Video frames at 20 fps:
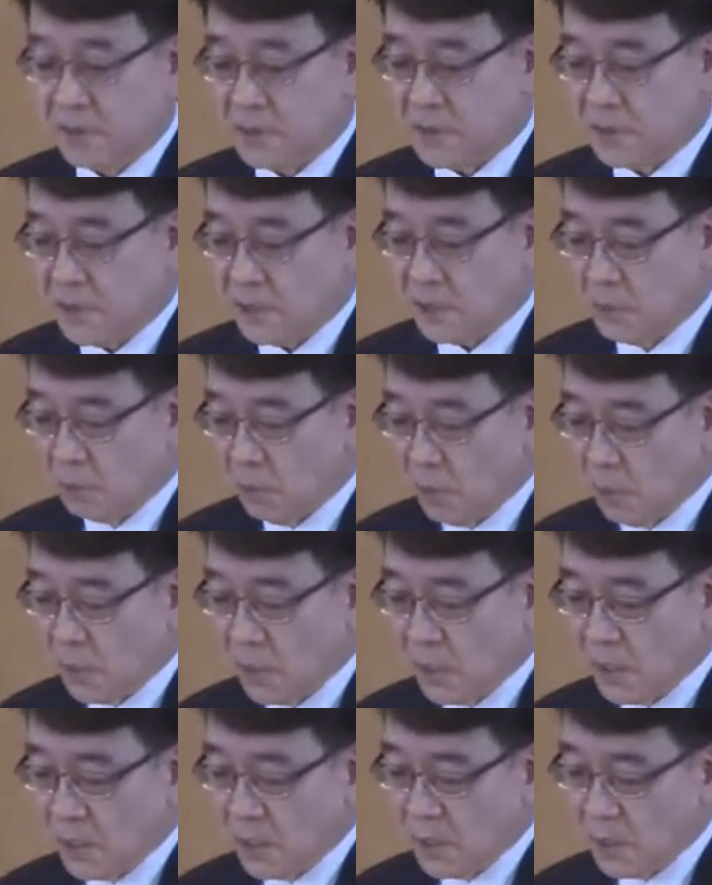与人的
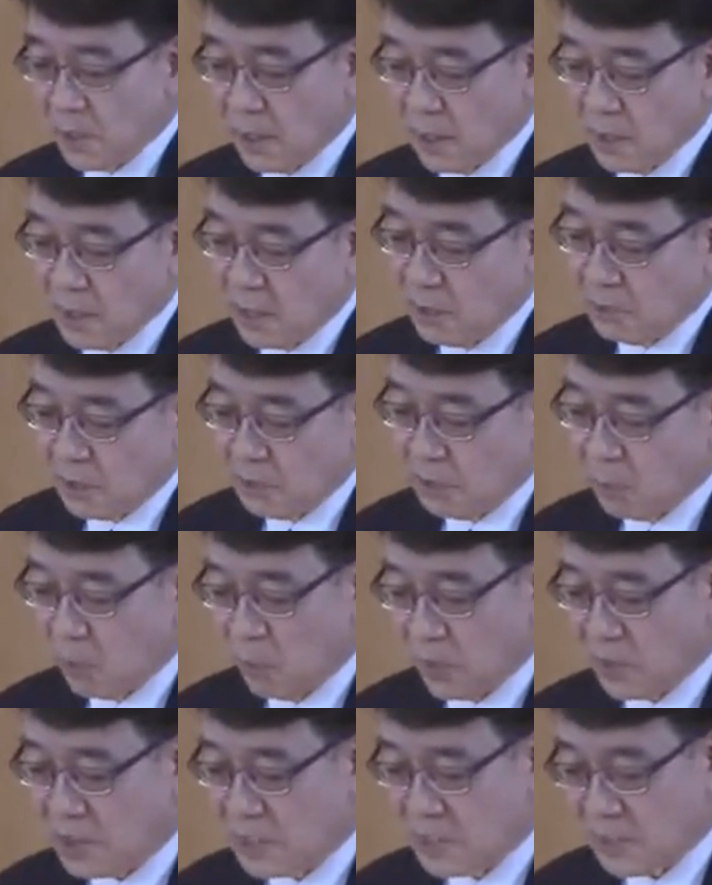关系中，
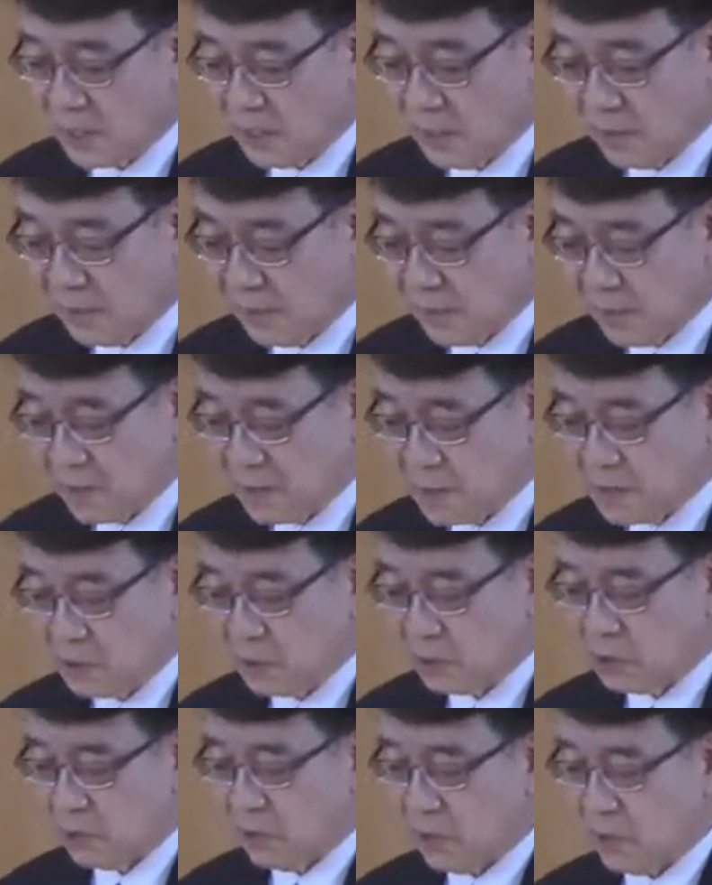为我们对死
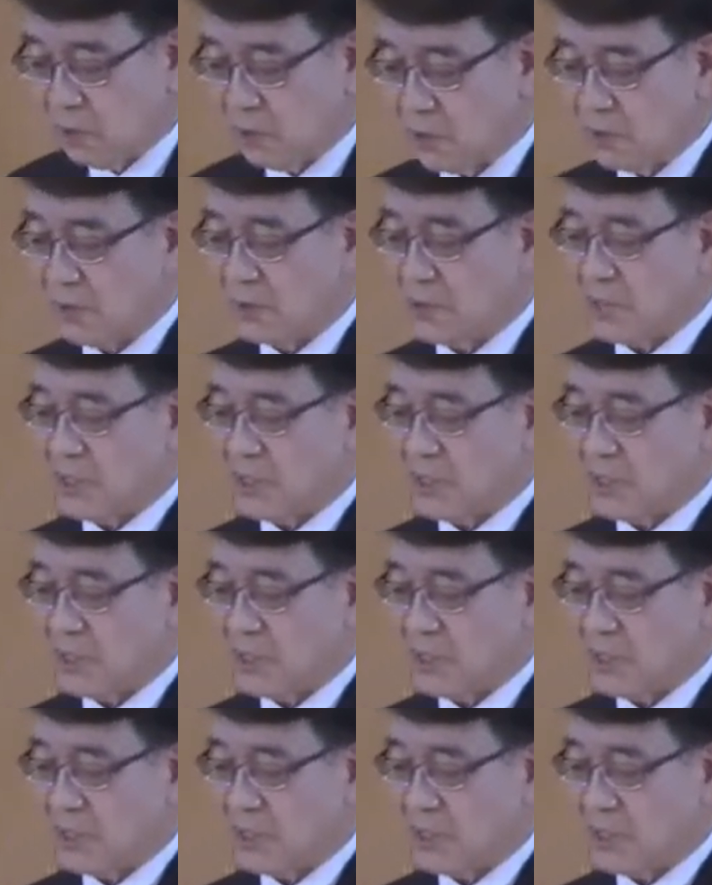亡的理